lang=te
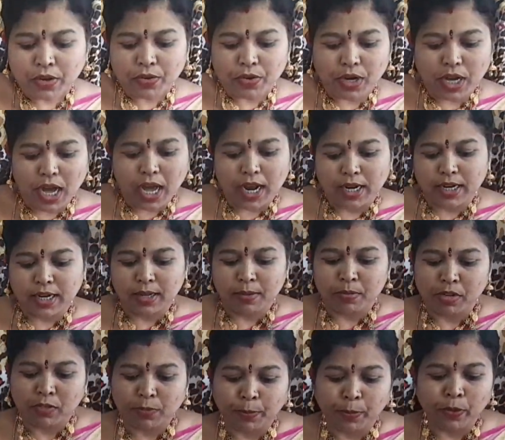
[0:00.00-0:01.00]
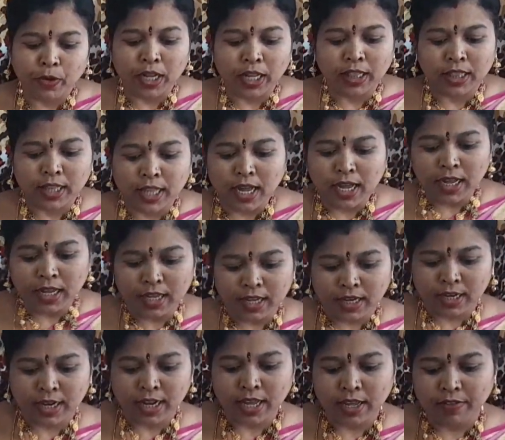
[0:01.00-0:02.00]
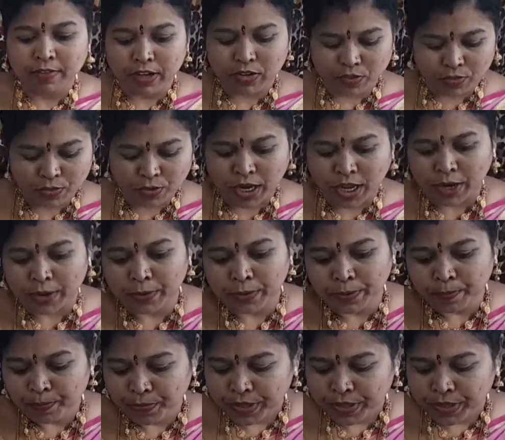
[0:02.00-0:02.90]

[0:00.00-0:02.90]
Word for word: ఒక ఆరు టేబుల్ స్పూన్లంతా నెయ్యి వేసుకున్నాను